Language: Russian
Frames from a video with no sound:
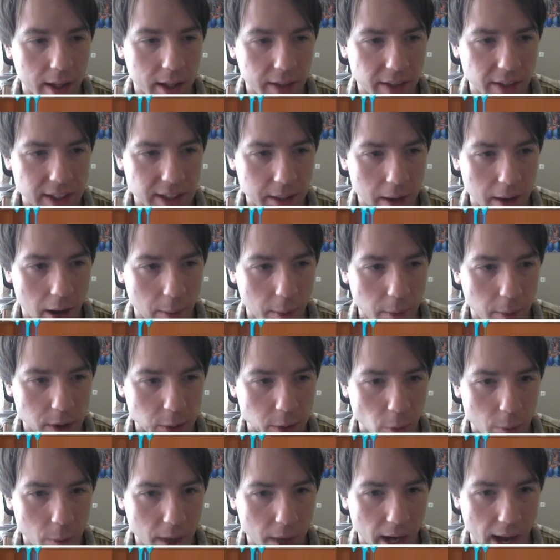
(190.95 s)
Давайте,
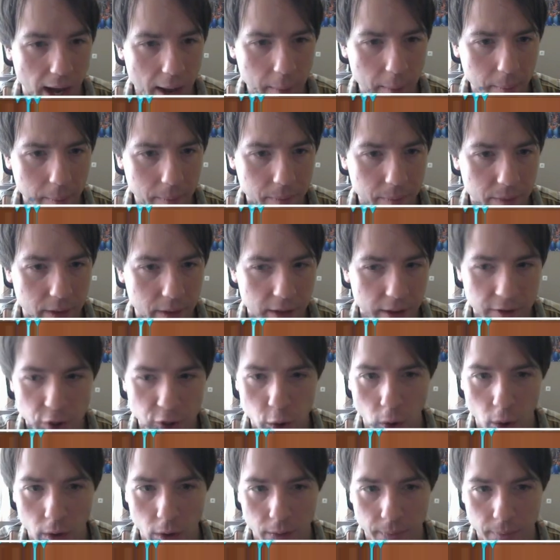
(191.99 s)
допустим, убираем, и
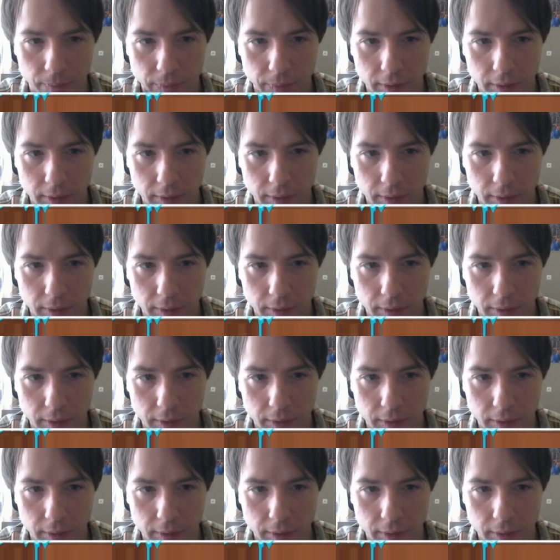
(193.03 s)
все.